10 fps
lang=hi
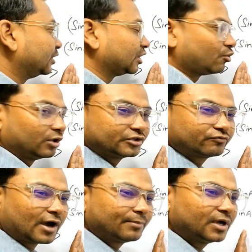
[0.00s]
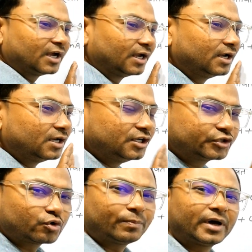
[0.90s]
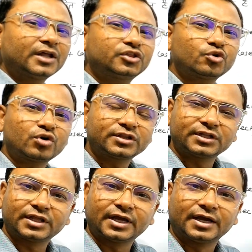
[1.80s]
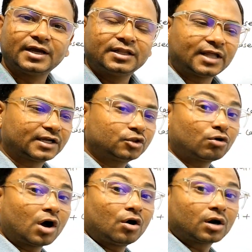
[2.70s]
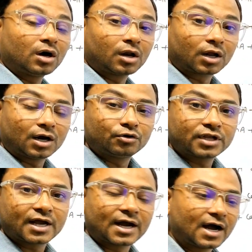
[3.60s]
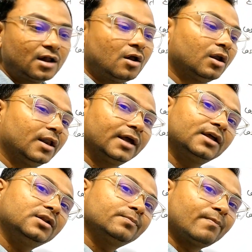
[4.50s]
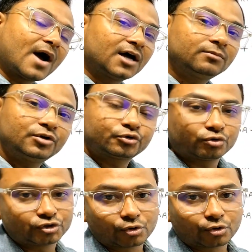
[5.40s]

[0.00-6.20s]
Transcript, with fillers: बी के होल स्क्वायर में है इसको पहले तोड़ देते हैं ताकि थोड़ा और हल्का हो जाएगा लेकिन बाद में इसको